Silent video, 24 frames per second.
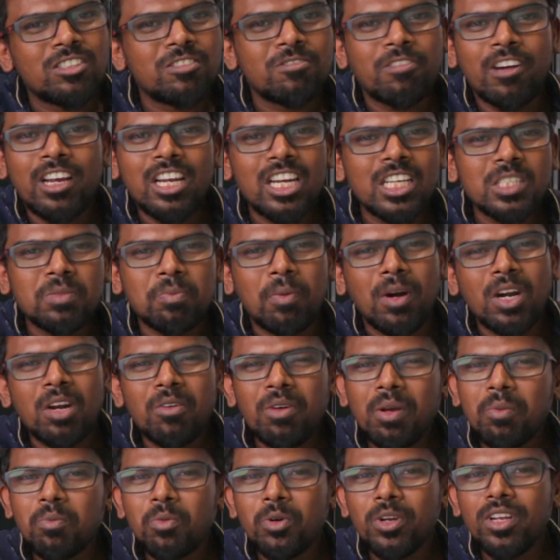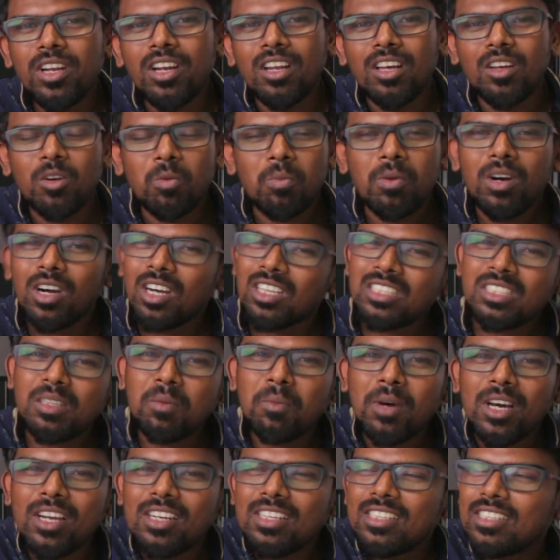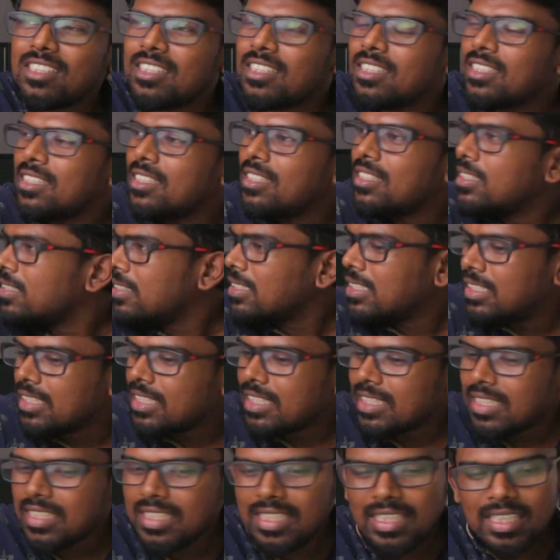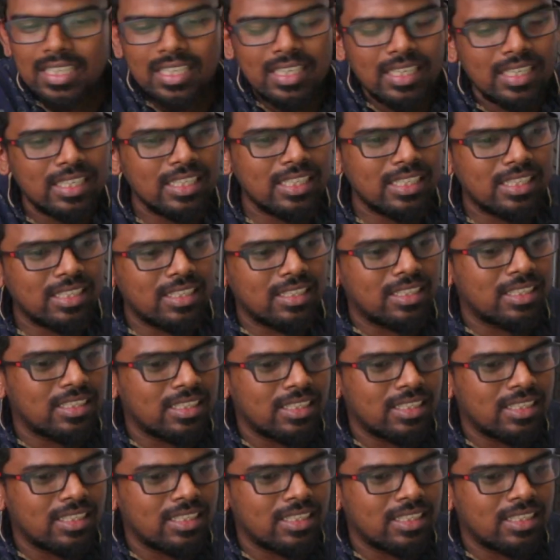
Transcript: ஃபைனலைஸ் பண்ணவே முடியல ரொம்ப கஷ்டமாக இருக்குது என்னடா இது